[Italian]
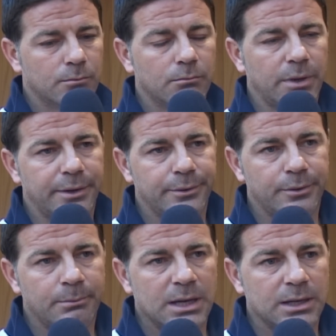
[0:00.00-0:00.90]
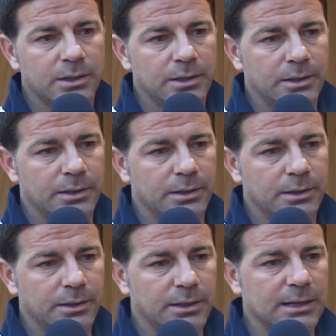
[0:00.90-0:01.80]
Beh,
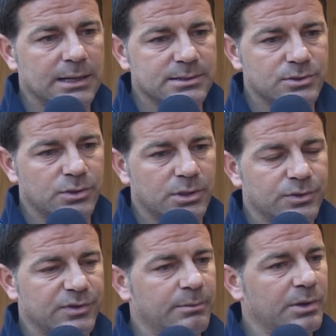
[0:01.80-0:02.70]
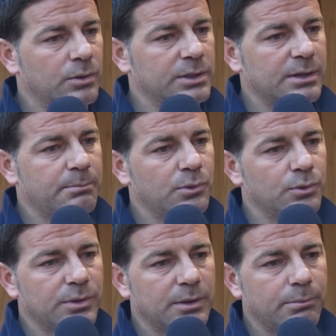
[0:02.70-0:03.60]
normale, in casa giocherò sempre con le tre
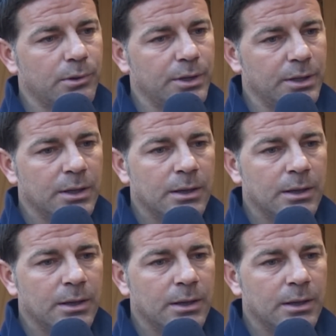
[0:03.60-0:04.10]
punte, poi